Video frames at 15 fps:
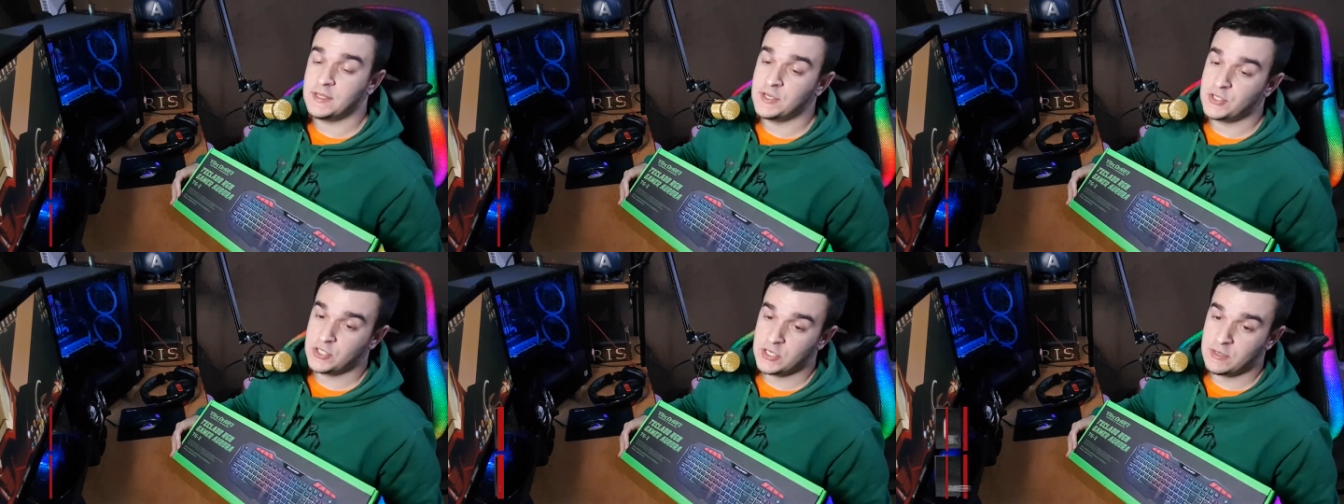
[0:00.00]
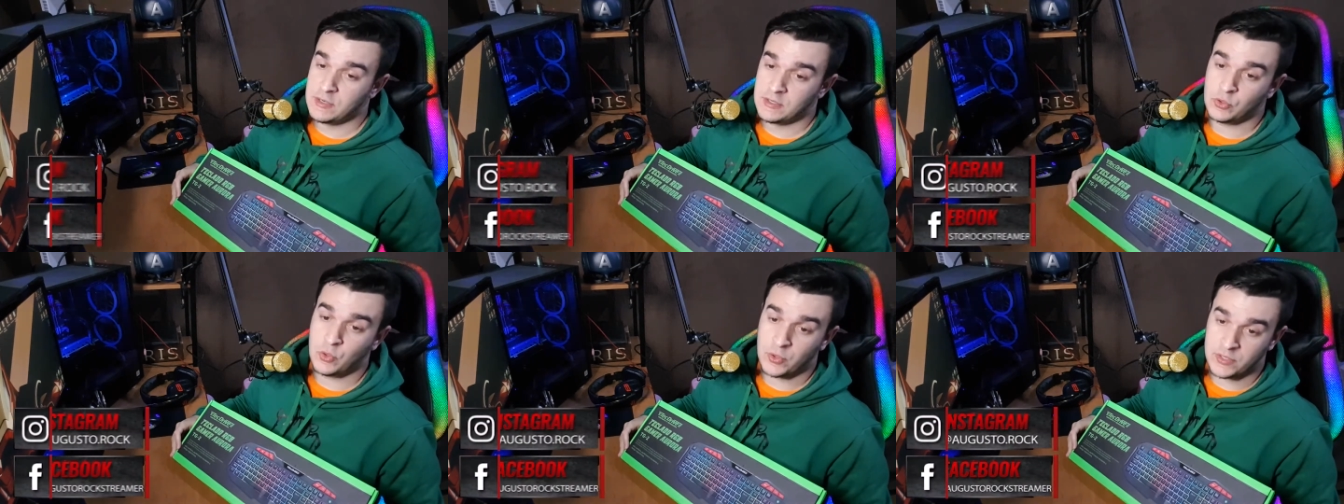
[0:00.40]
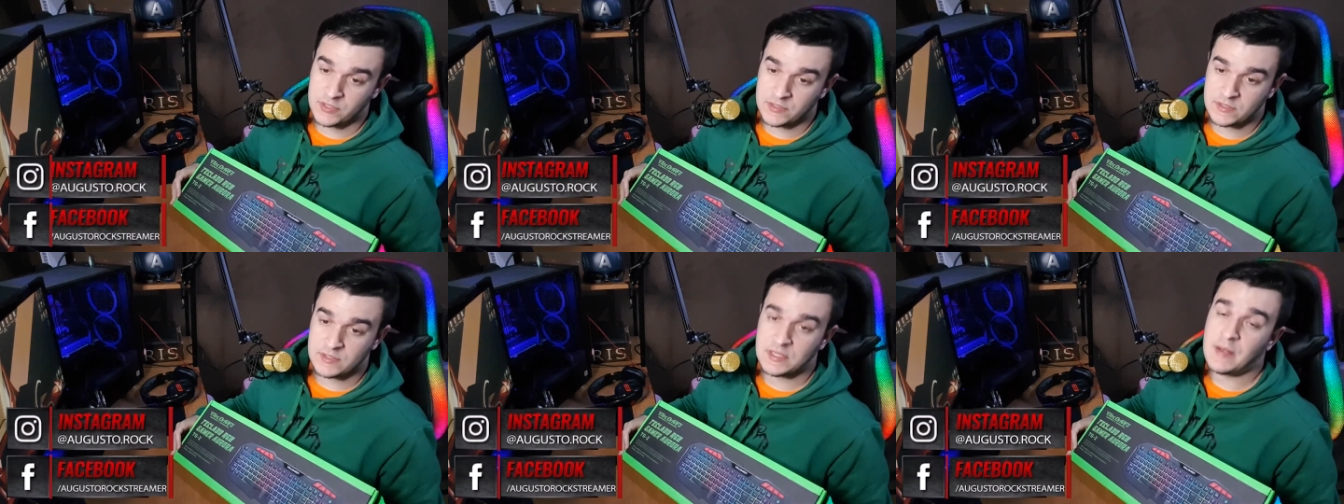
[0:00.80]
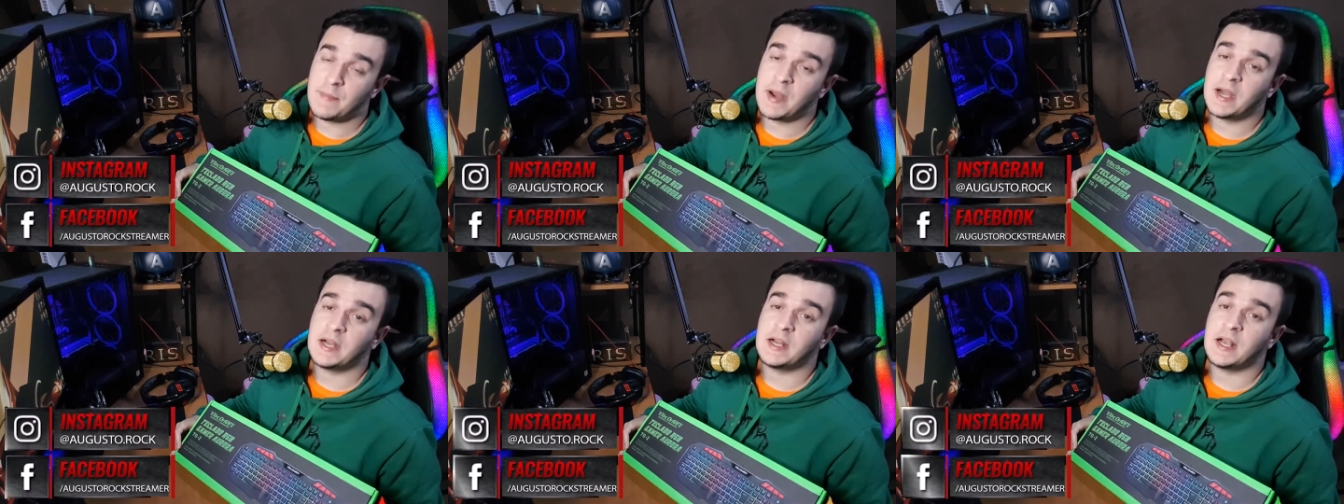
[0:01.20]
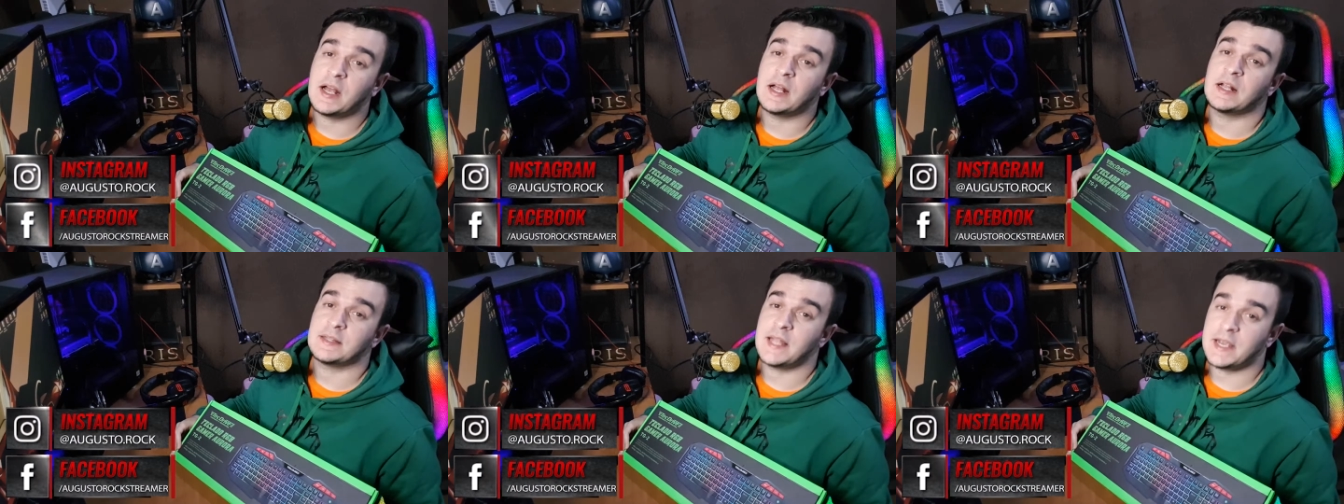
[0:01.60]
TG2 da
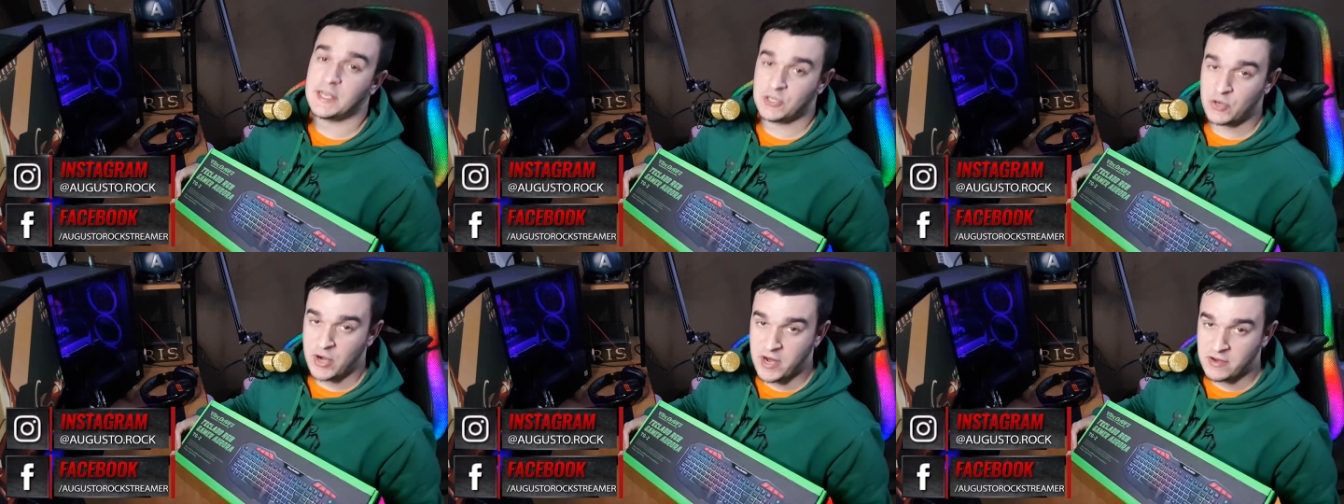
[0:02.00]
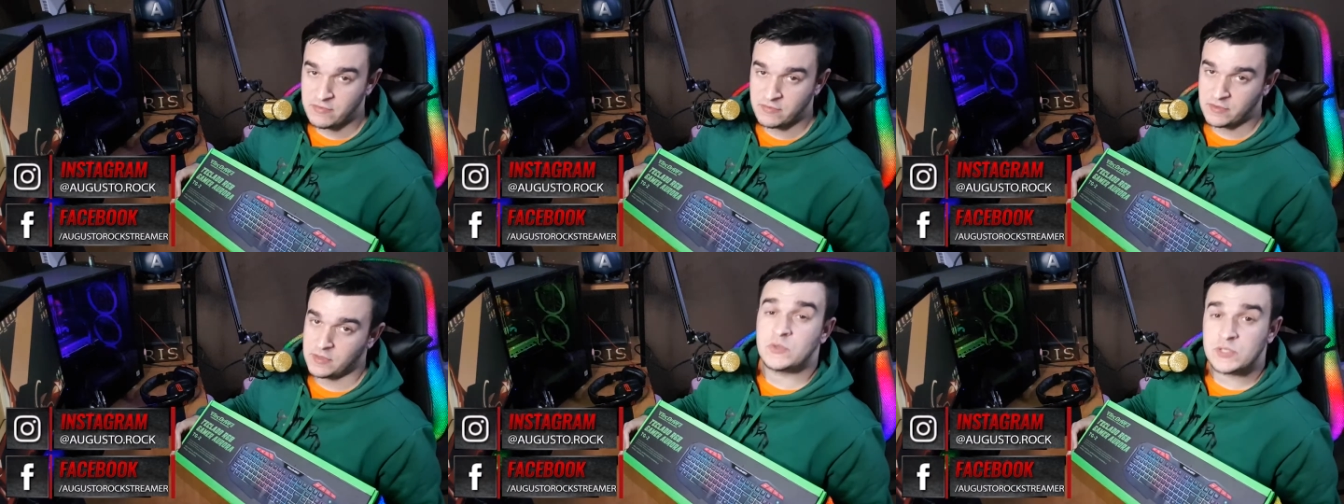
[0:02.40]
marca Tech Drive.